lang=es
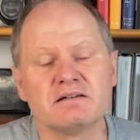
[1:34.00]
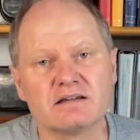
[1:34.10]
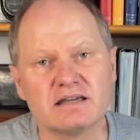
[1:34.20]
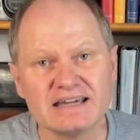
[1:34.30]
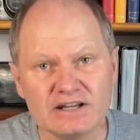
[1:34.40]

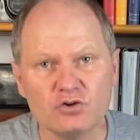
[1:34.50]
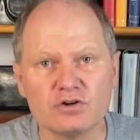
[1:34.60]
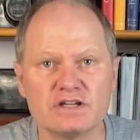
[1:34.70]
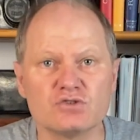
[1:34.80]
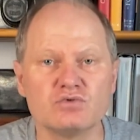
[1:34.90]
que creo
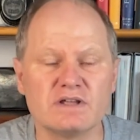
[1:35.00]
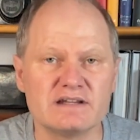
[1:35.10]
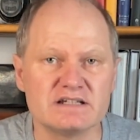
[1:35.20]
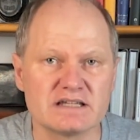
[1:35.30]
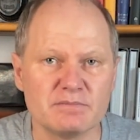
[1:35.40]
que es una de
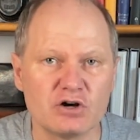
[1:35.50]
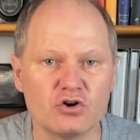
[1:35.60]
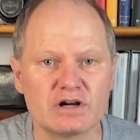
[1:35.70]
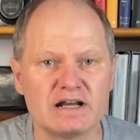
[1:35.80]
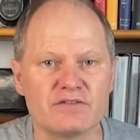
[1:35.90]
las que
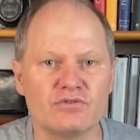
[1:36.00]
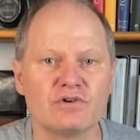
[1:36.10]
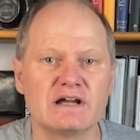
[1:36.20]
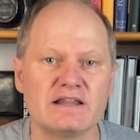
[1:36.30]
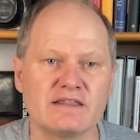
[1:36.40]
mejor
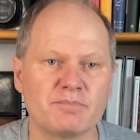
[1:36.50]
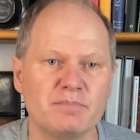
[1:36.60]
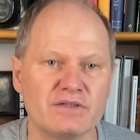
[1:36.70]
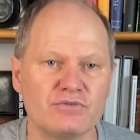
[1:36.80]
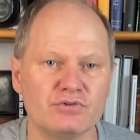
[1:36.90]
relación
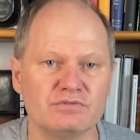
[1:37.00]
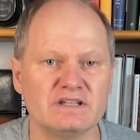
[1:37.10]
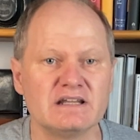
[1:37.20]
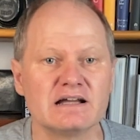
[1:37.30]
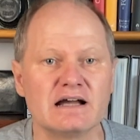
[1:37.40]
calidad-precio
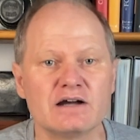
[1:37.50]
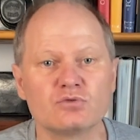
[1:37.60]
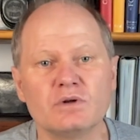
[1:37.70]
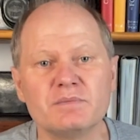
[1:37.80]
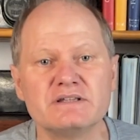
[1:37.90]
tienen
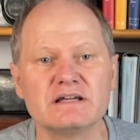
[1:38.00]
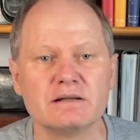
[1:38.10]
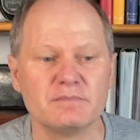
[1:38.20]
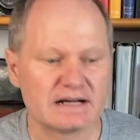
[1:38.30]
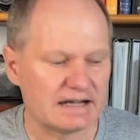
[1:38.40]
actualmente en
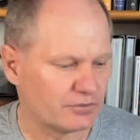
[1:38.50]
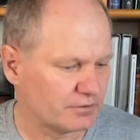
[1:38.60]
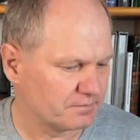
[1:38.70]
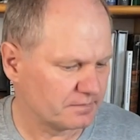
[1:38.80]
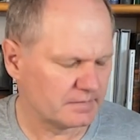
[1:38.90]
el mercado.
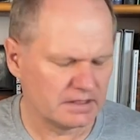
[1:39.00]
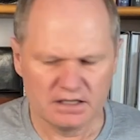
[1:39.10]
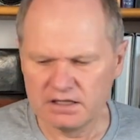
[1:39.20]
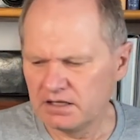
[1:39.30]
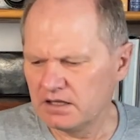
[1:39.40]

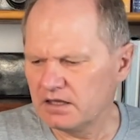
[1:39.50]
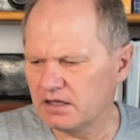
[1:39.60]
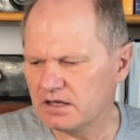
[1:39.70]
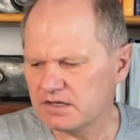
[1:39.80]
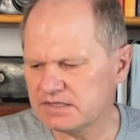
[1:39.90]

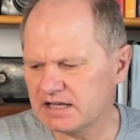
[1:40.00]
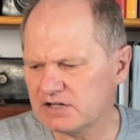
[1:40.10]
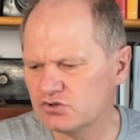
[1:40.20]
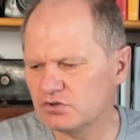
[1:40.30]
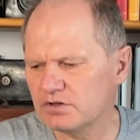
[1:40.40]
En este
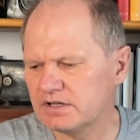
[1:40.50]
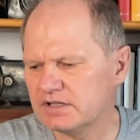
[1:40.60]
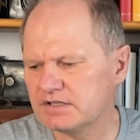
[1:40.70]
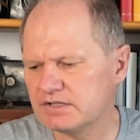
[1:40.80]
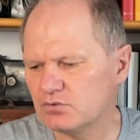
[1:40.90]
caso
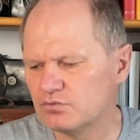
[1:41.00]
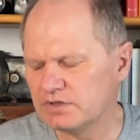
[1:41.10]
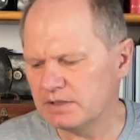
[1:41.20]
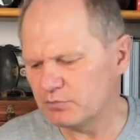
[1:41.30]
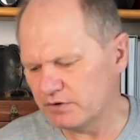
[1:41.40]
es un
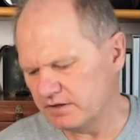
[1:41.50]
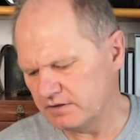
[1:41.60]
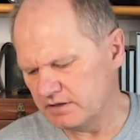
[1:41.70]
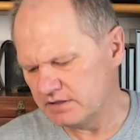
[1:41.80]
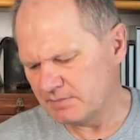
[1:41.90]

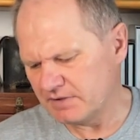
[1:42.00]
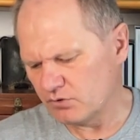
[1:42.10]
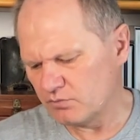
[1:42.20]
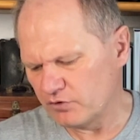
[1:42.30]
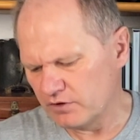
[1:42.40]
trípode, el
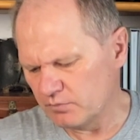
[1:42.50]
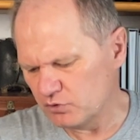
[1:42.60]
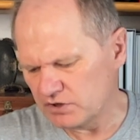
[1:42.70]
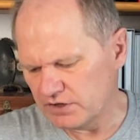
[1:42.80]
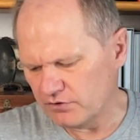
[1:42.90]
llamado modelo
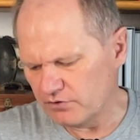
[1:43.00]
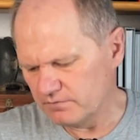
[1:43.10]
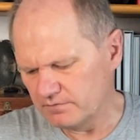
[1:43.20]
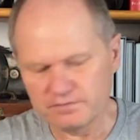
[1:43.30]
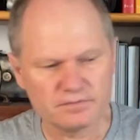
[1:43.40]

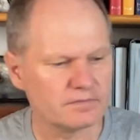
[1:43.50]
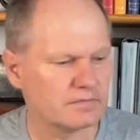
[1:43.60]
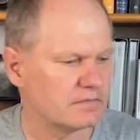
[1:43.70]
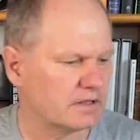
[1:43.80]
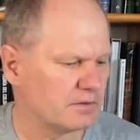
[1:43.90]
Poseidón,
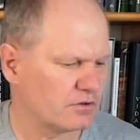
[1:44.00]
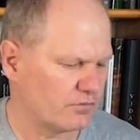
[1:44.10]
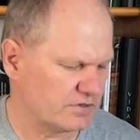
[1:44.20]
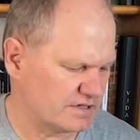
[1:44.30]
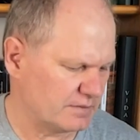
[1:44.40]
a ver
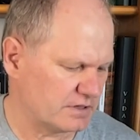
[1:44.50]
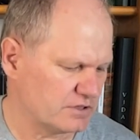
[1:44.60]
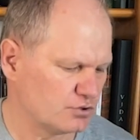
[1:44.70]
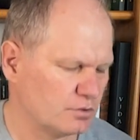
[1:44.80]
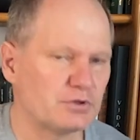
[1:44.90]
dónde se abre
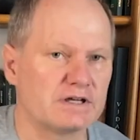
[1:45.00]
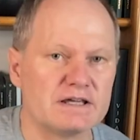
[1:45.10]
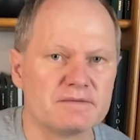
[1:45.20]
esto, por aquí,